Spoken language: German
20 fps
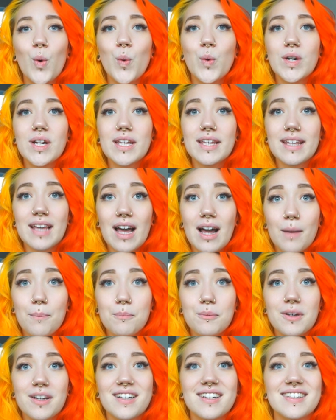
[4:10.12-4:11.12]
Und ich
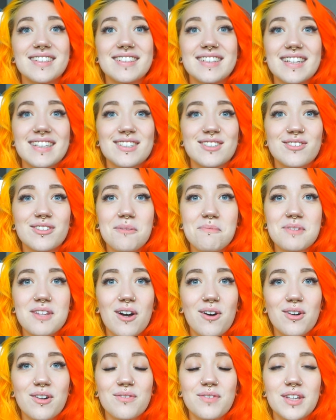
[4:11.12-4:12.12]
habe, äh, dazu gibt es
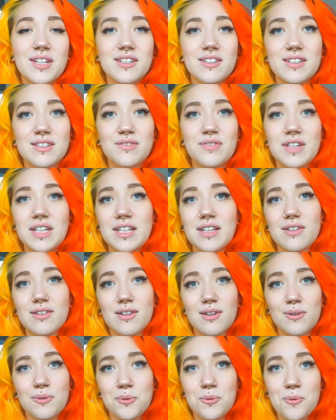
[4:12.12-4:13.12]
auch ein Video, das verlinke
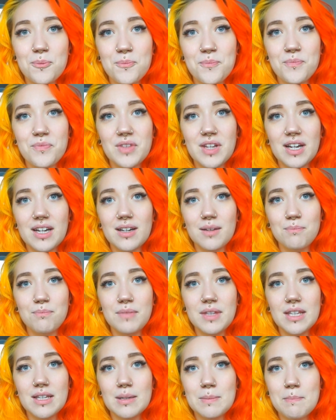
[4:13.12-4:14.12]
ich euch oben, äh,
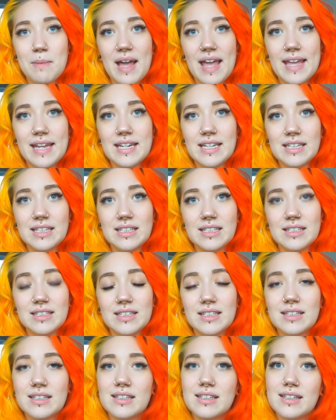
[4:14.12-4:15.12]
mir meine
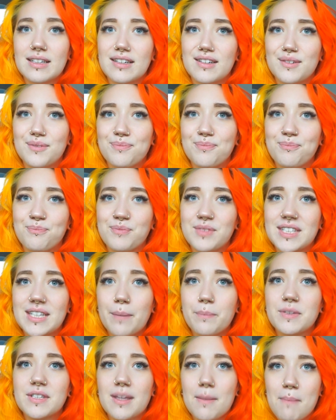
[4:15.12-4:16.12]
äh,
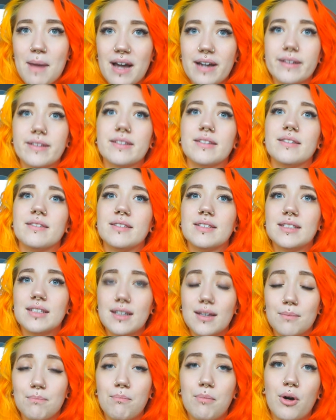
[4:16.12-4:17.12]
selbstgemachten
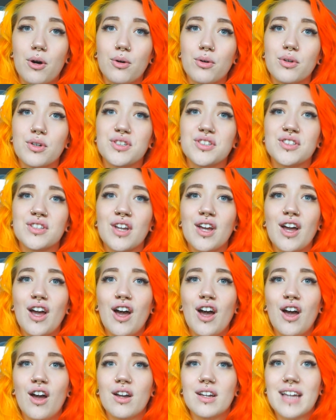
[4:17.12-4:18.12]
Stick-and-Pokes
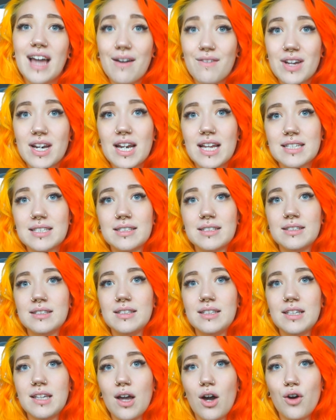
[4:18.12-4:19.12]
covern lassen,
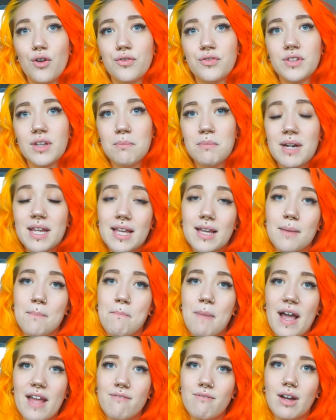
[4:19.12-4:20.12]
die auf dem
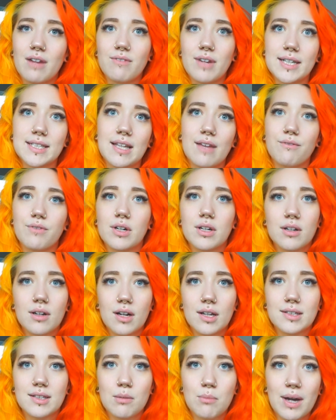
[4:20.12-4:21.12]
linken Bein waren, weil es einfach
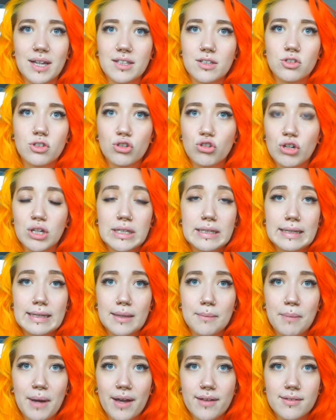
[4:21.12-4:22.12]
äh, thematisch natürlich nicht
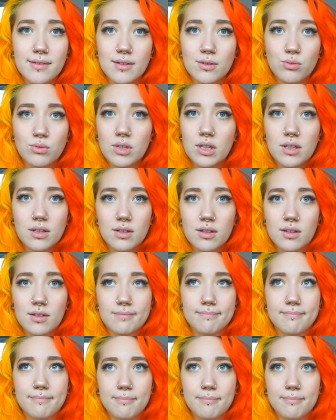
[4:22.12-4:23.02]
gepasst hat und nicht äh,